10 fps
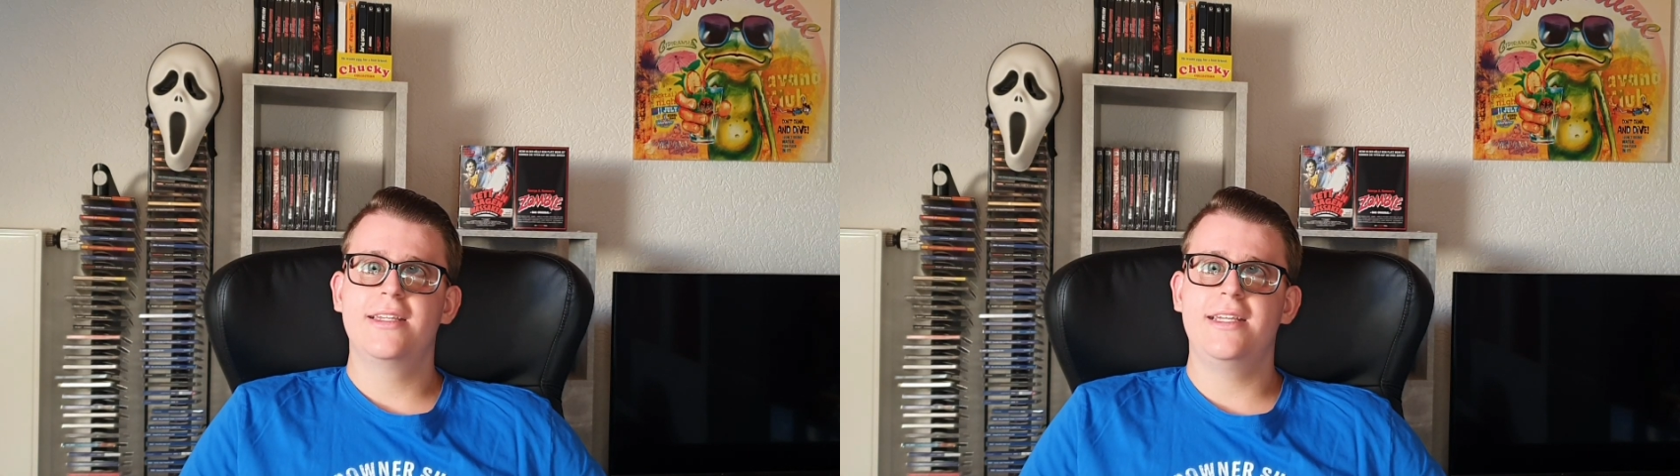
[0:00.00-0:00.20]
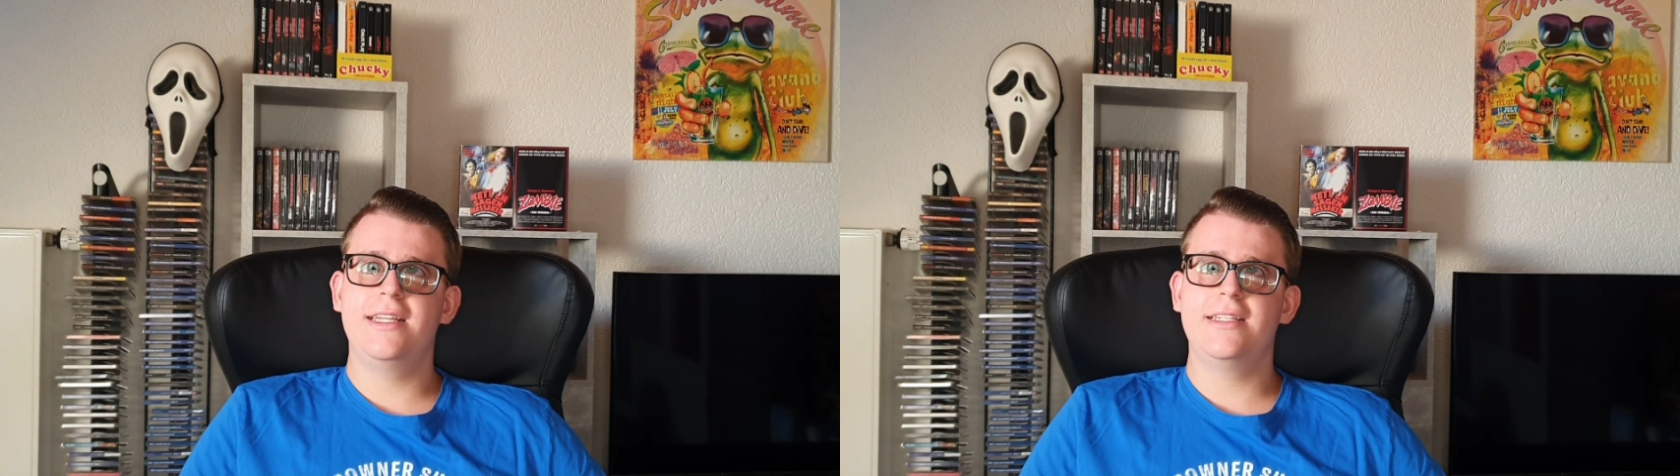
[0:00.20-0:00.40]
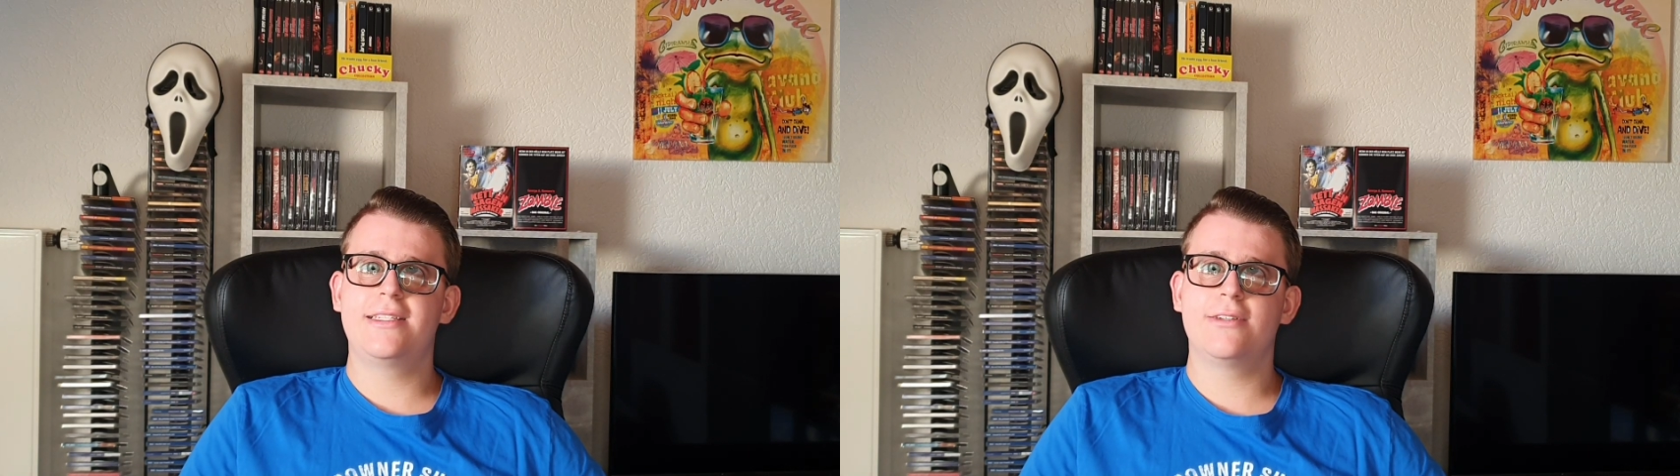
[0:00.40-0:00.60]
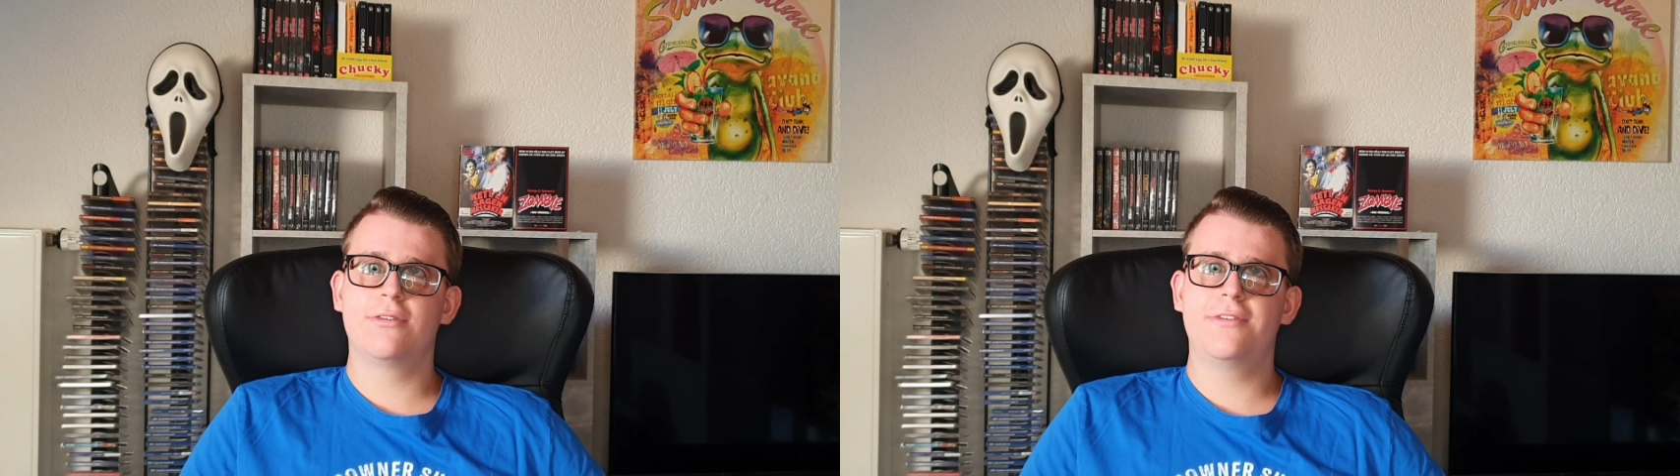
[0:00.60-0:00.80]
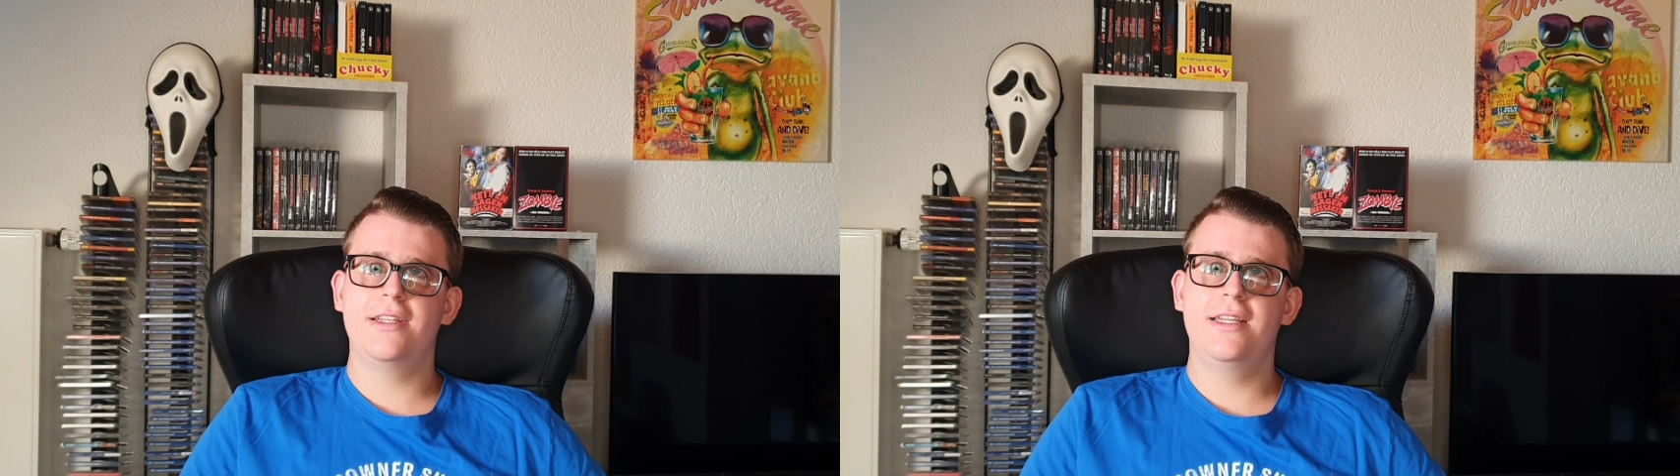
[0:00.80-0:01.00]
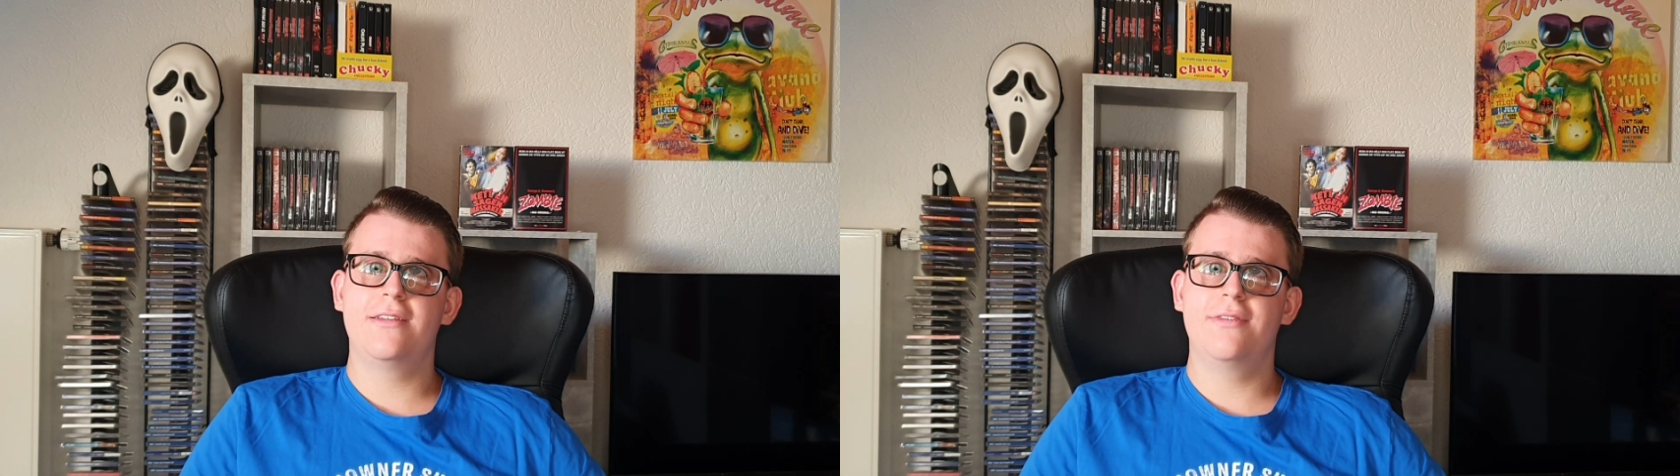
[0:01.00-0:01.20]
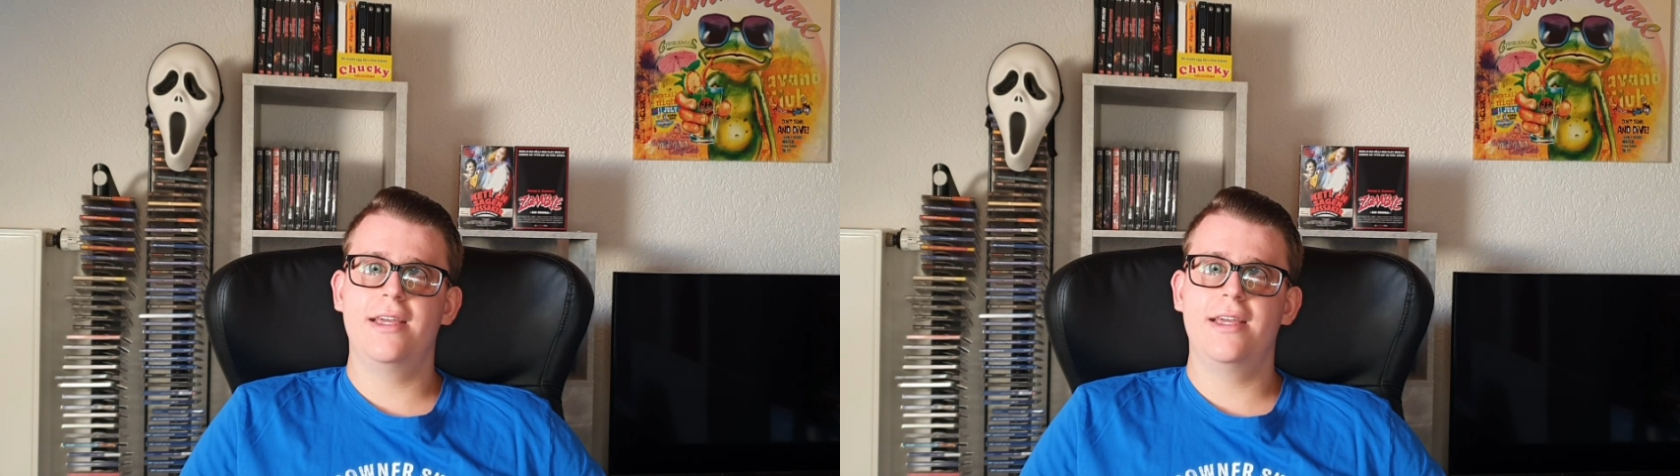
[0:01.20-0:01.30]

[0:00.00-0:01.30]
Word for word: Jede Edition verliert